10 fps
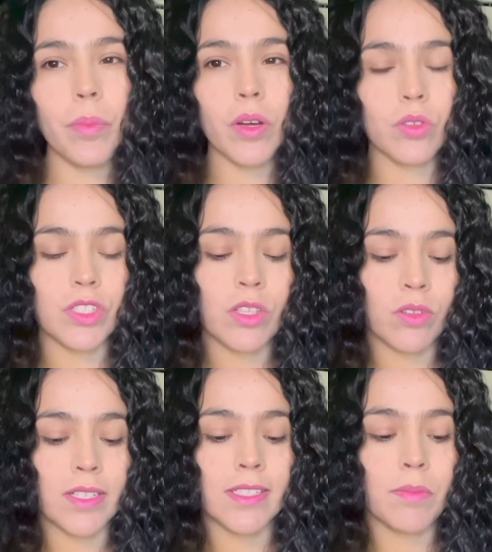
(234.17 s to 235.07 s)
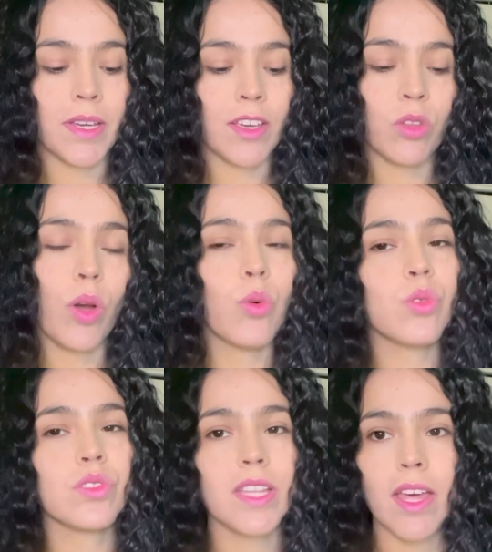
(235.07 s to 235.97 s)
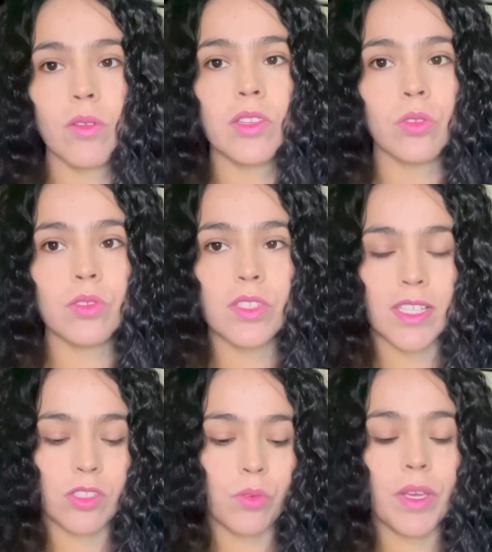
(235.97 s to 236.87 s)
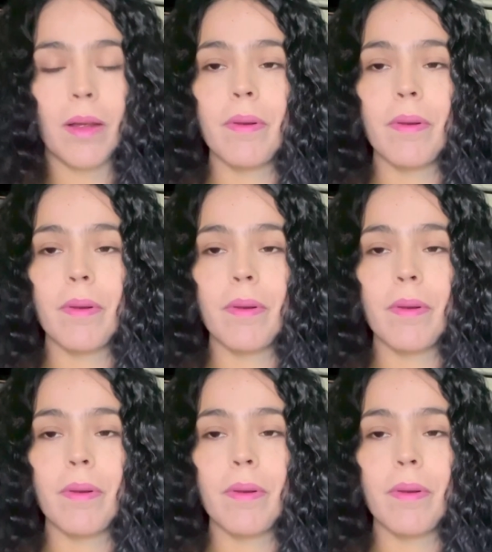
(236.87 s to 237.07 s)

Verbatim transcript: pero siento que sí me quedó ajustado, entonces hubiera